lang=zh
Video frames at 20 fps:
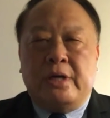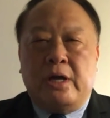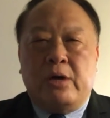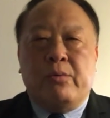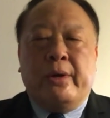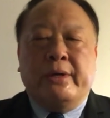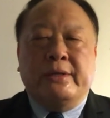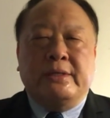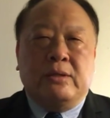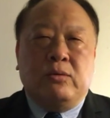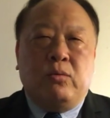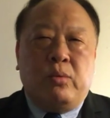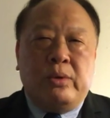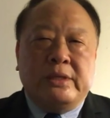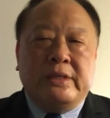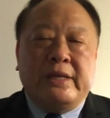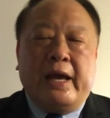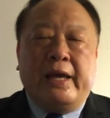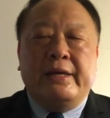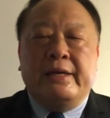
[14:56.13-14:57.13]
认为这个
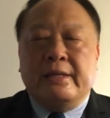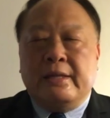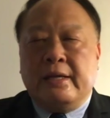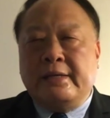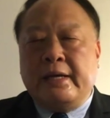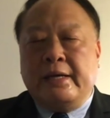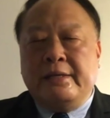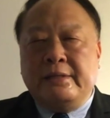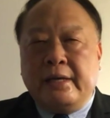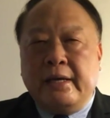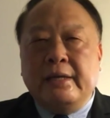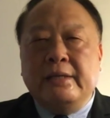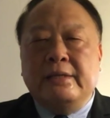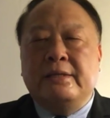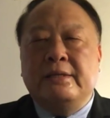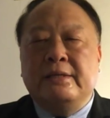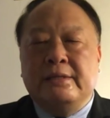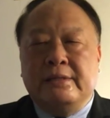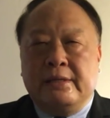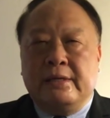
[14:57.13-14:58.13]
文在寅呢在这一
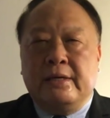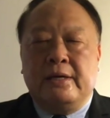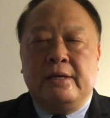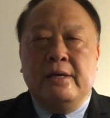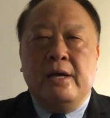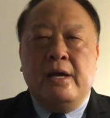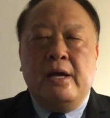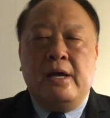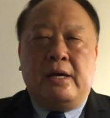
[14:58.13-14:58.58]
次这个